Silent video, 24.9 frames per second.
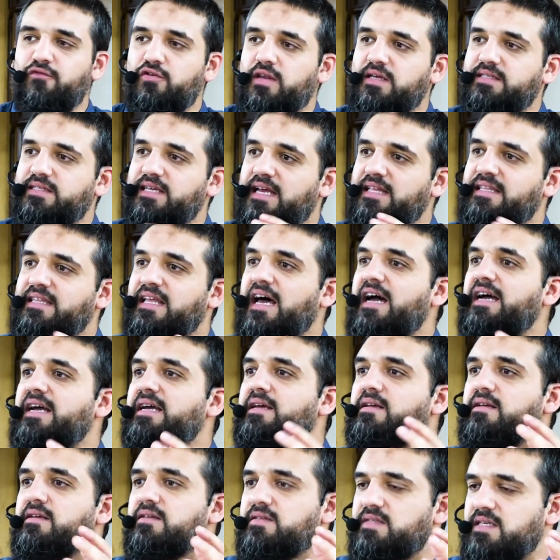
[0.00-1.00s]
dass er
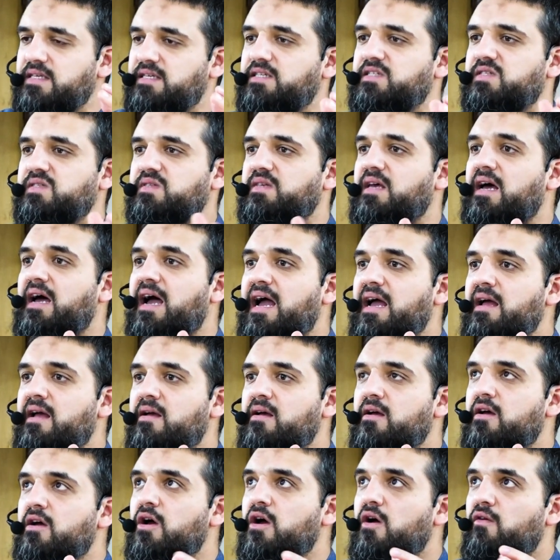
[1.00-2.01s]
30
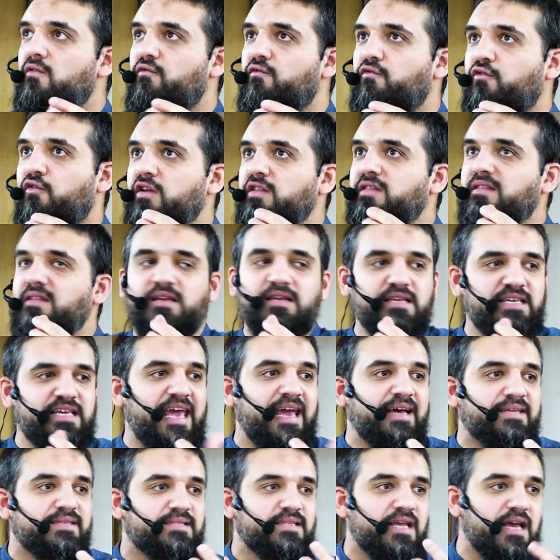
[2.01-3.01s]
Sa von
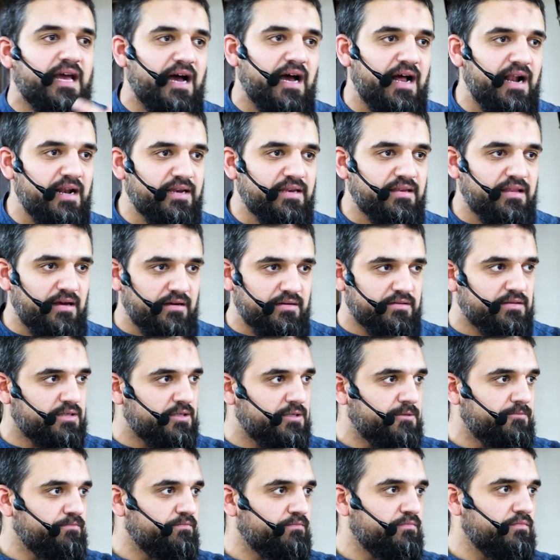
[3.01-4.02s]
Gerste erhalten hat.
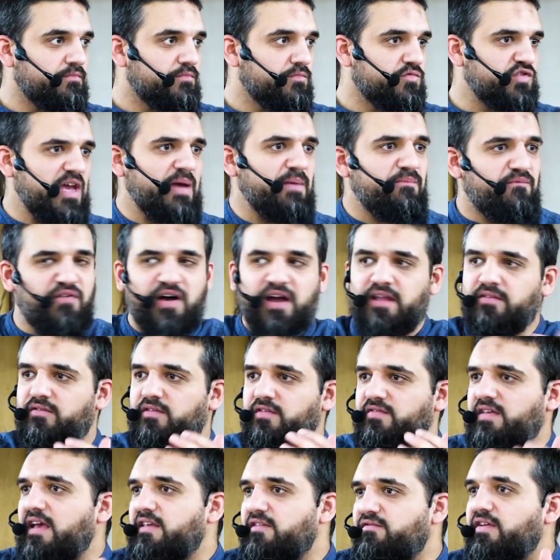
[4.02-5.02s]
So ein Pfand.
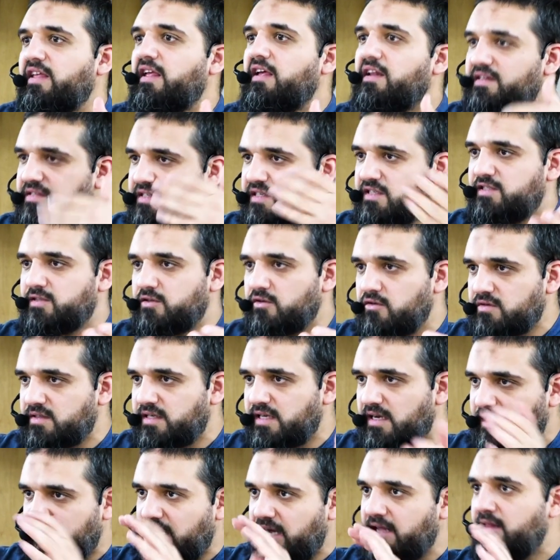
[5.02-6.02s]
Das heißt, wenn er das nicht
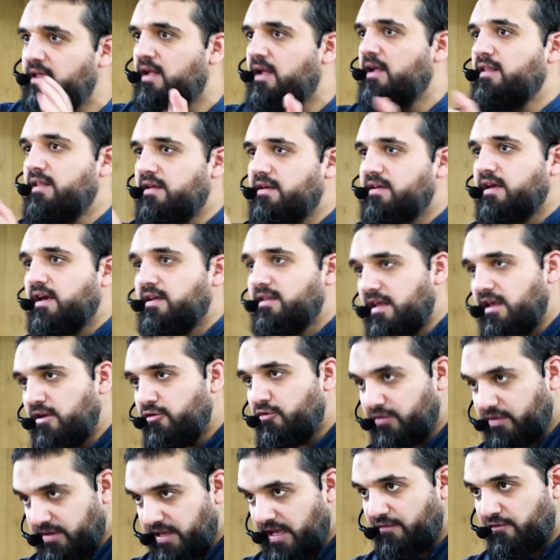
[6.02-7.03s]
zurückzahlen kann, dann kriegt der
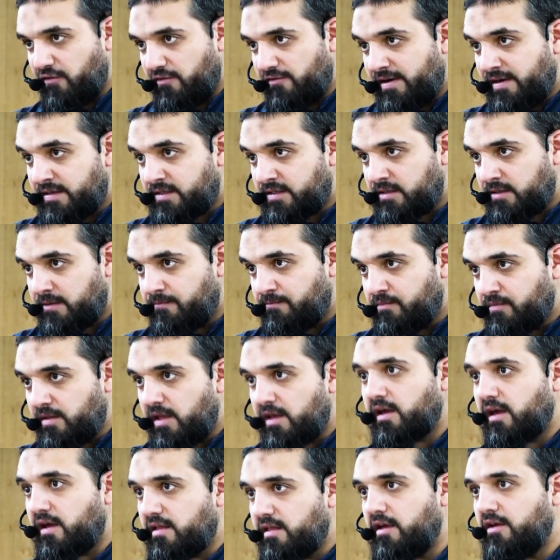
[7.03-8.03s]
Jude dafür was?
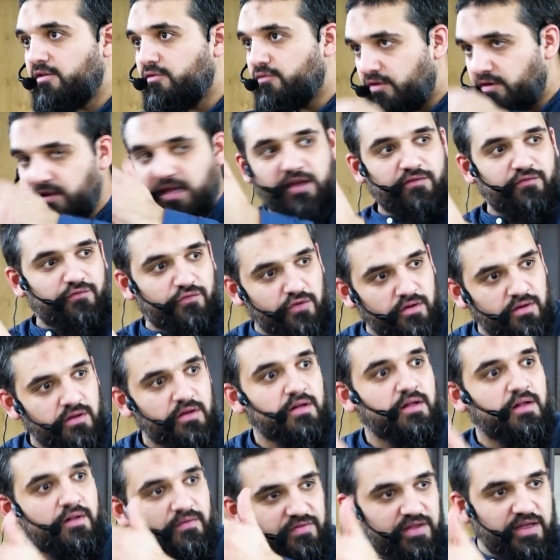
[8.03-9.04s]
Dann kriegt der Jude dafür
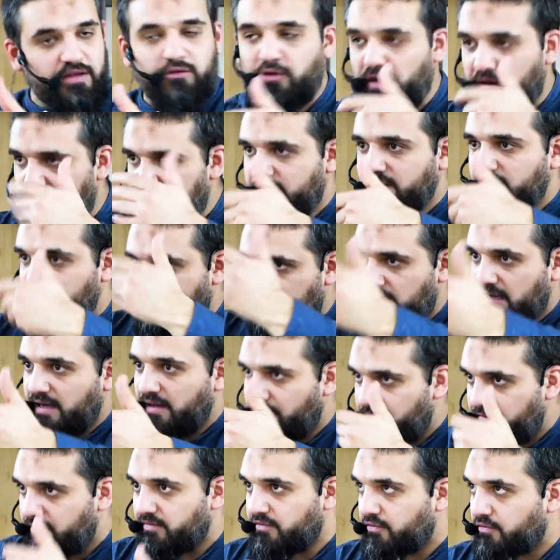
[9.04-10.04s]
dann, oder
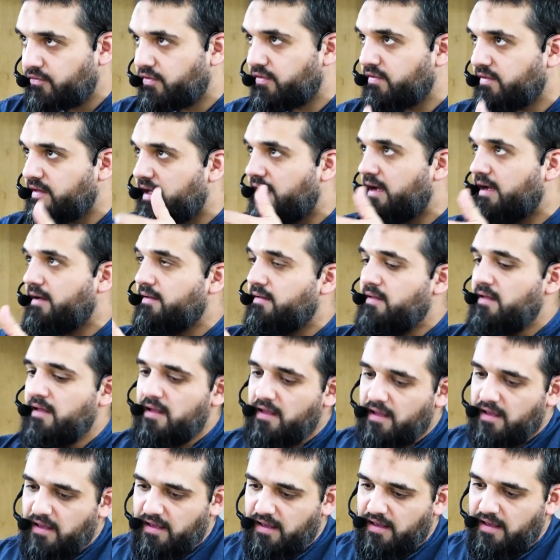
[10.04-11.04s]
dieser sozusagen
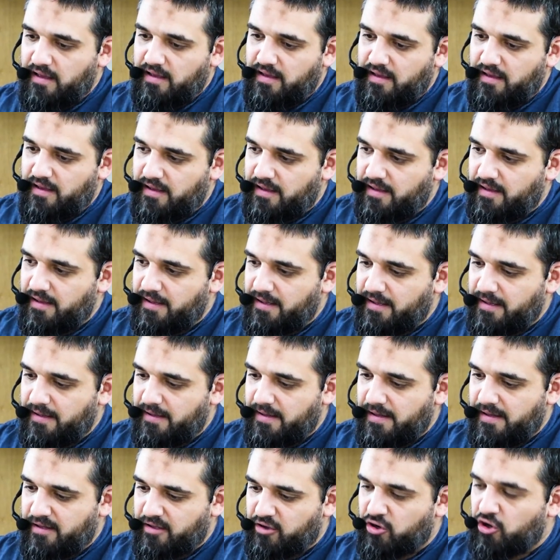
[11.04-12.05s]

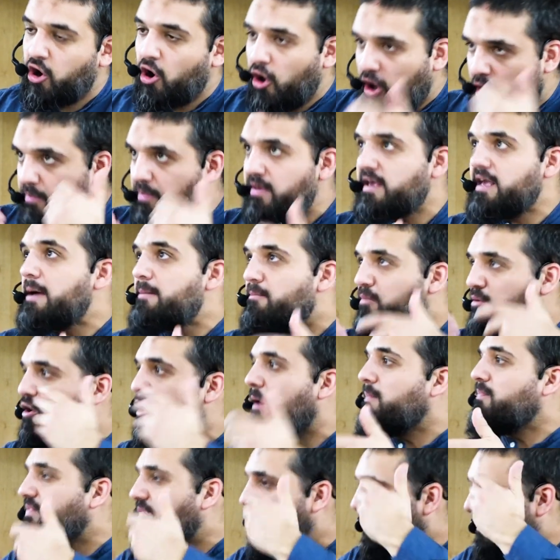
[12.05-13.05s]
äh, Gläubiger
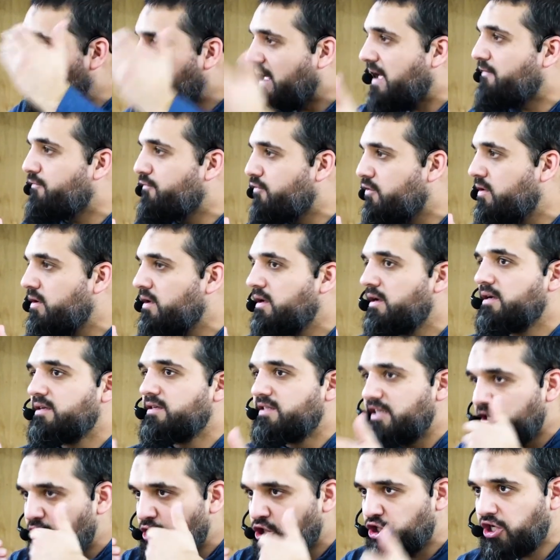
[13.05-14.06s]
bekommt dann dafür
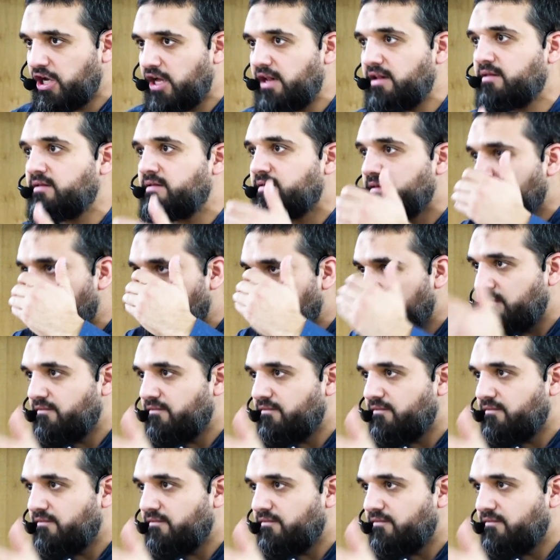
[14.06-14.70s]
den Schild,